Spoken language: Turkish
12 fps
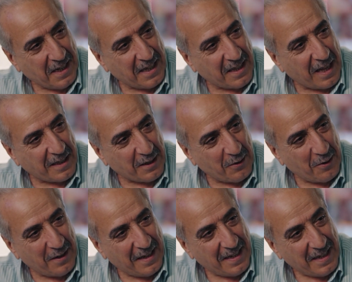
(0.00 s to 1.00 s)
niye daldın
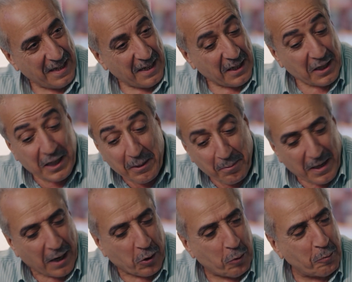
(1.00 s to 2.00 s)
öyle?
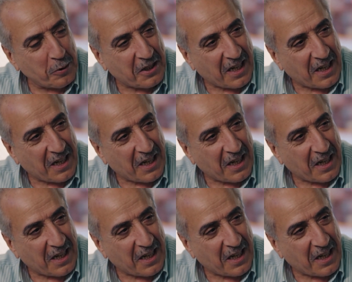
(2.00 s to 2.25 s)
Dipten kum mu